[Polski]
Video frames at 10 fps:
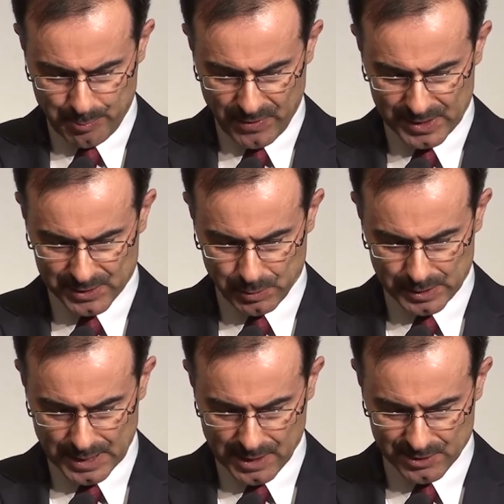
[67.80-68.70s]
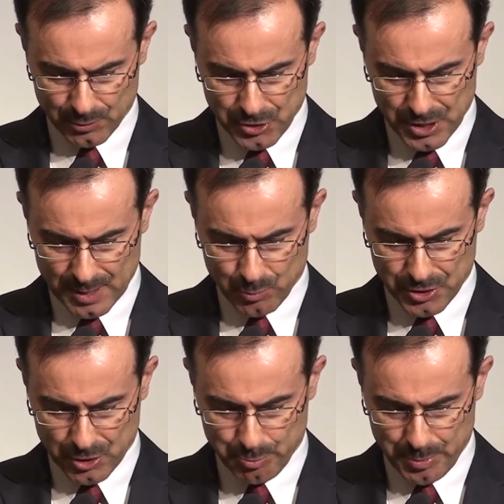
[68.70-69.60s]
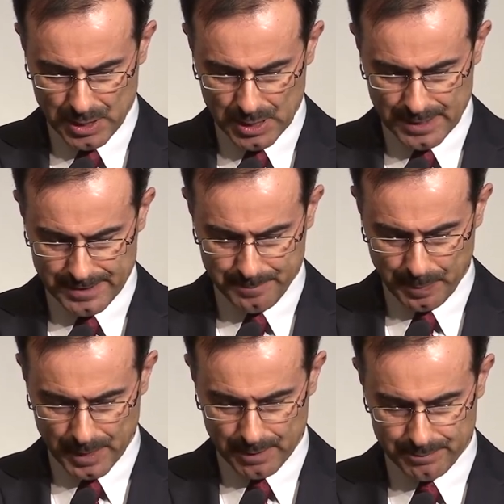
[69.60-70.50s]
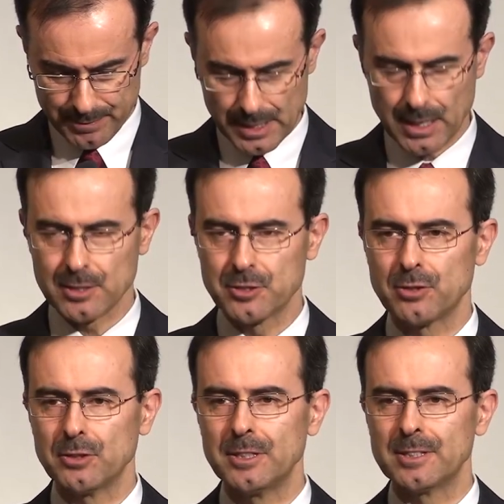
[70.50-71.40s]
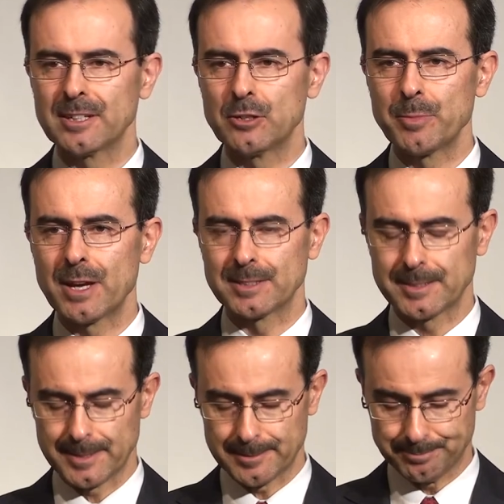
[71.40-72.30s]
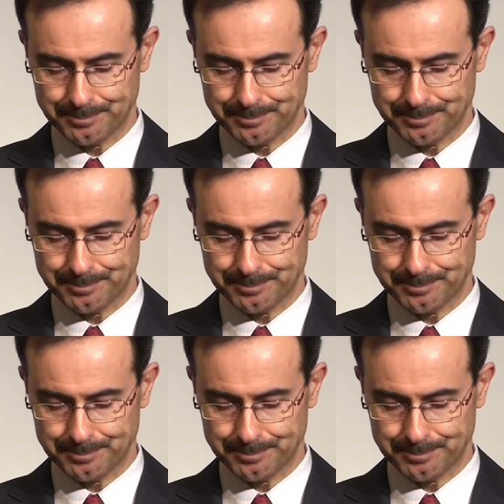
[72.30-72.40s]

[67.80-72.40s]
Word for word: Pewien słynny kaznodzieja musiał pilnie wyjechać do innego miasta.